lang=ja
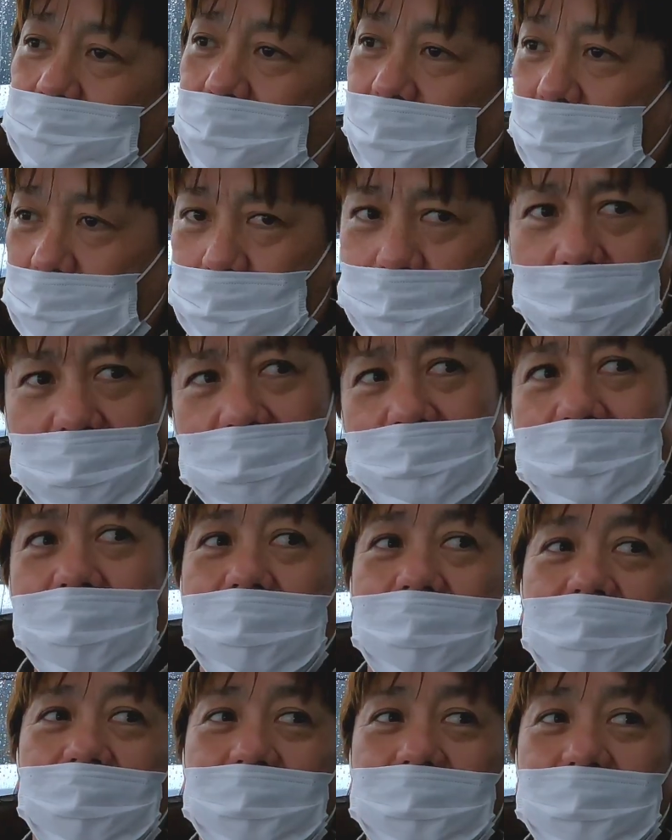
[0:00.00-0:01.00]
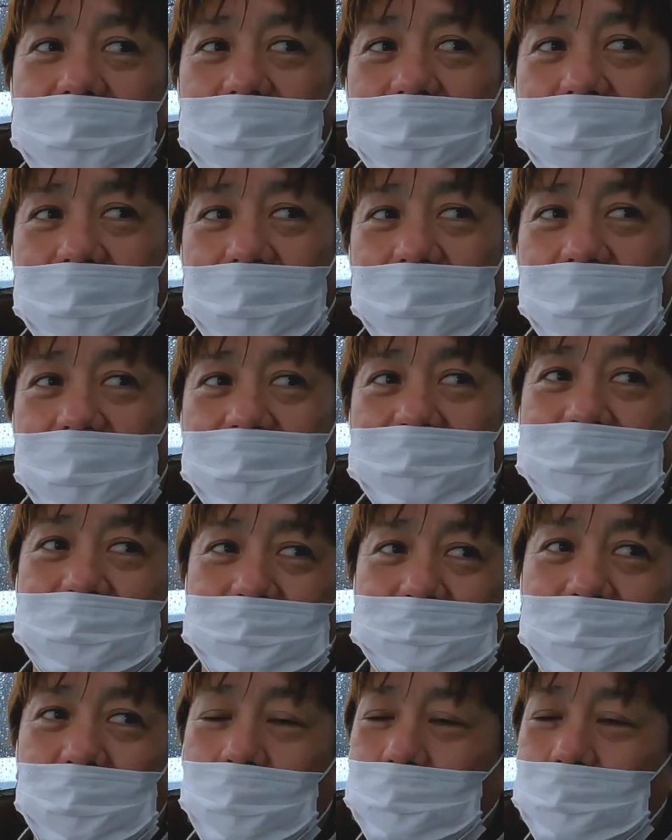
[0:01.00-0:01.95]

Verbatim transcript: まあ憧れはあります。